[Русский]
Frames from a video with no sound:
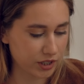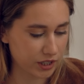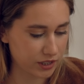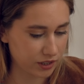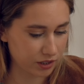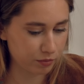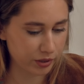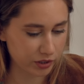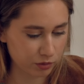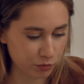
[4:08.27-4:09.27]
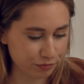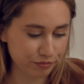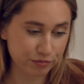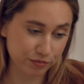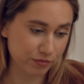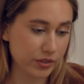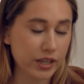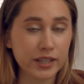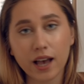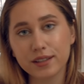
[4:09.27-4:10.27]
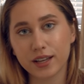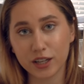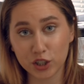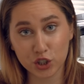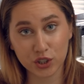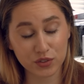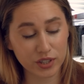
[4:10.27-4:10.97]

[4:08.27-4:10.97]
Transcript: картинки, поэтому я за личные